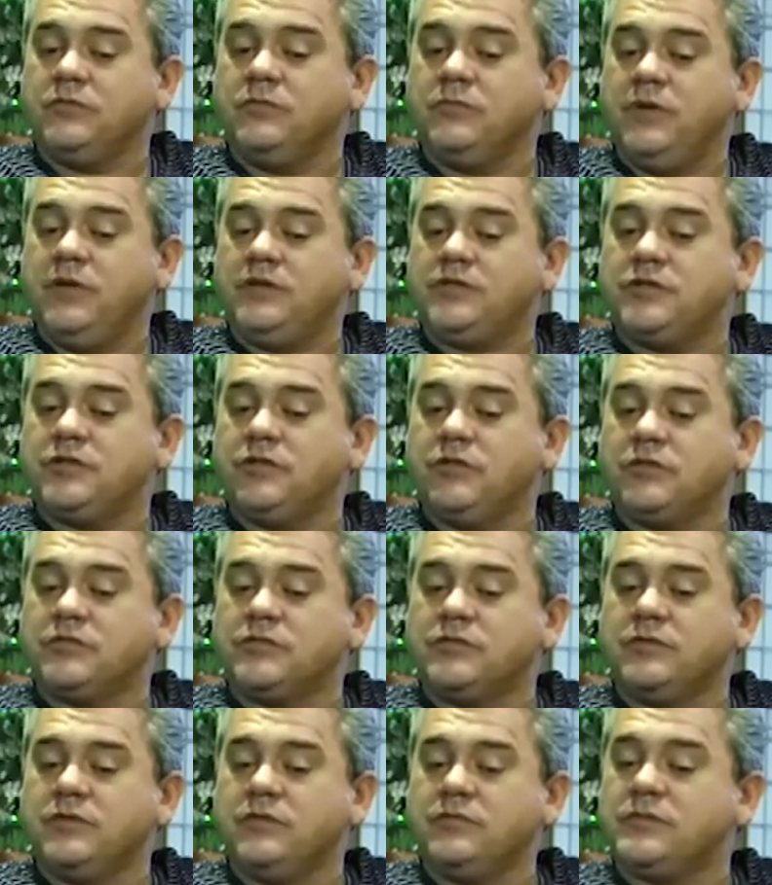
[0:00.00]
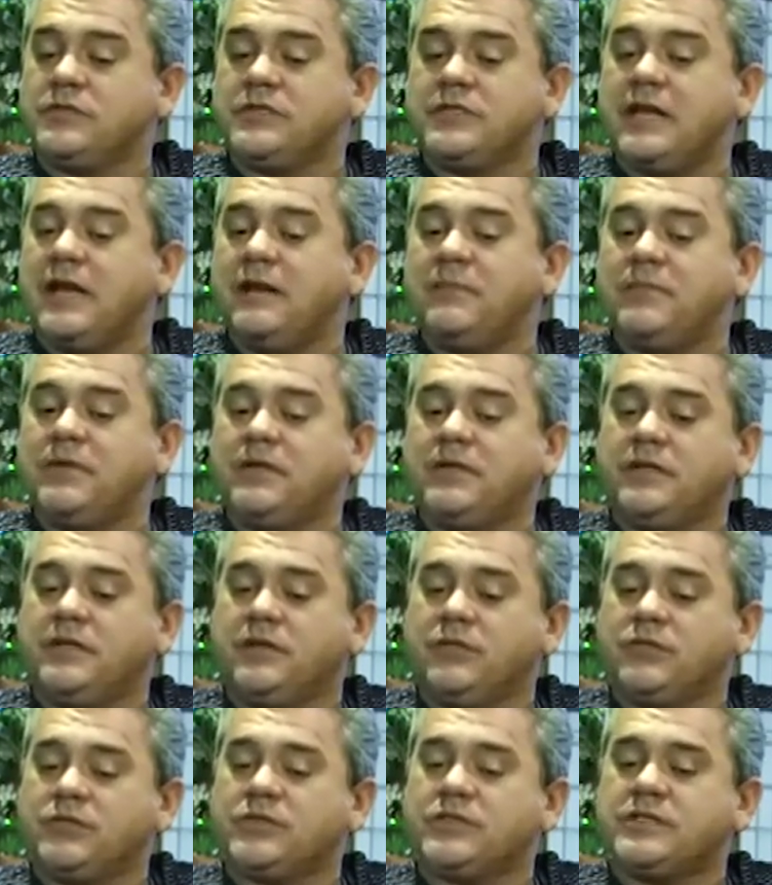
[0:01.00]
mentiroso não sabe que
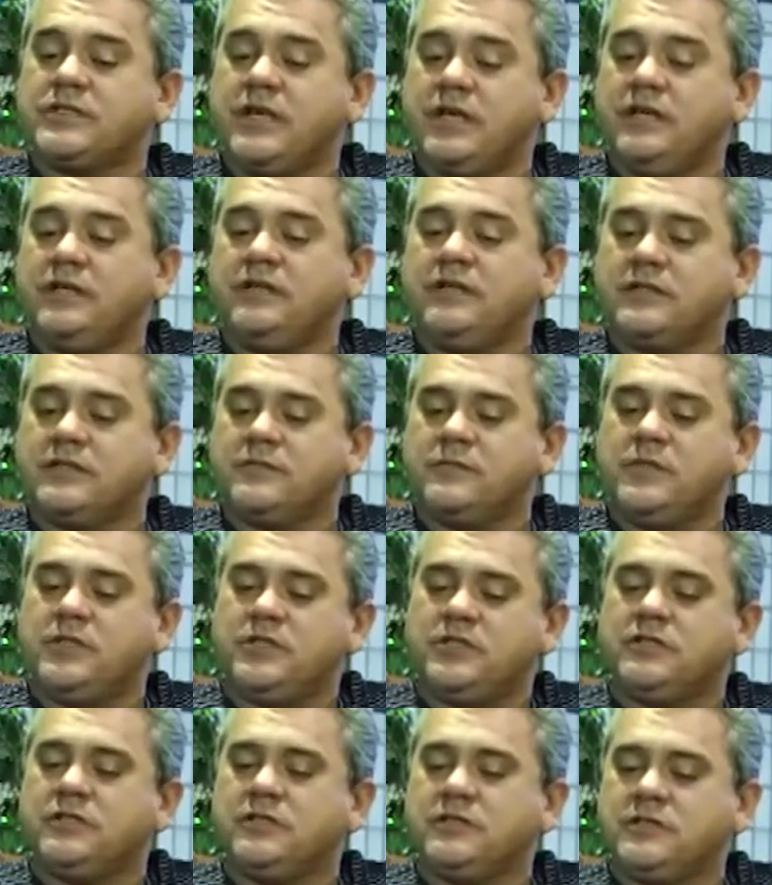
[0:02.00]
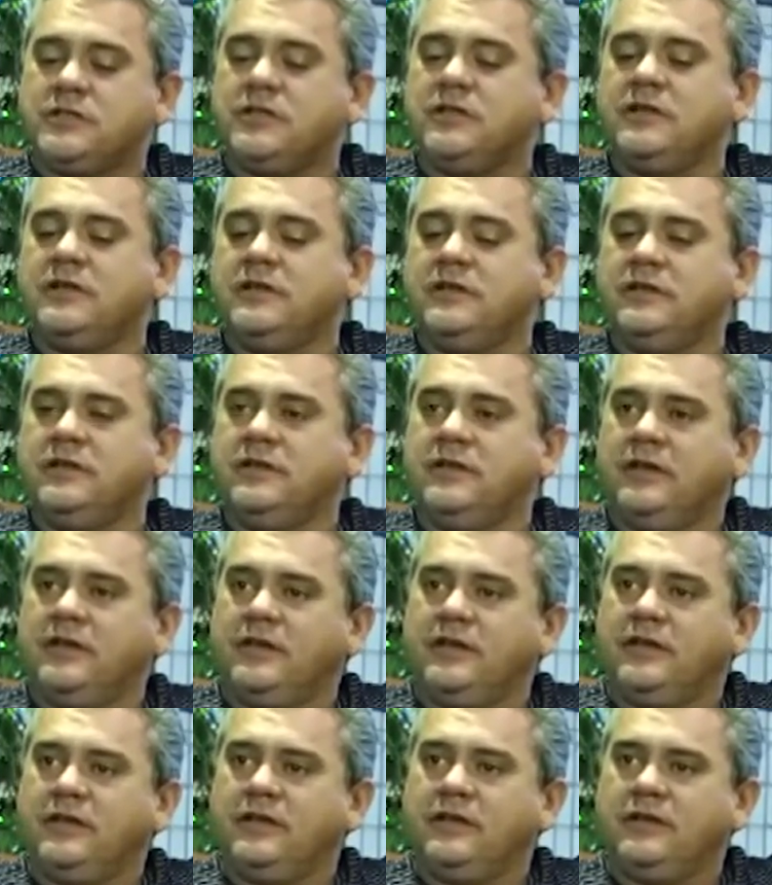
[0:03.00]
eu sei das mentiras dele?
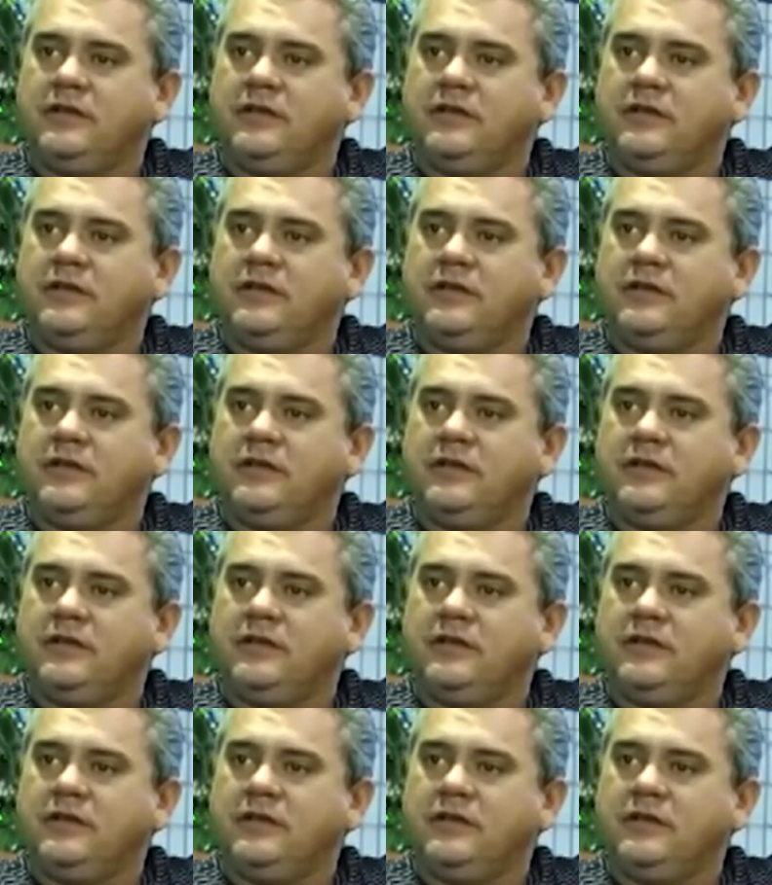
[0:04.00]
Não tem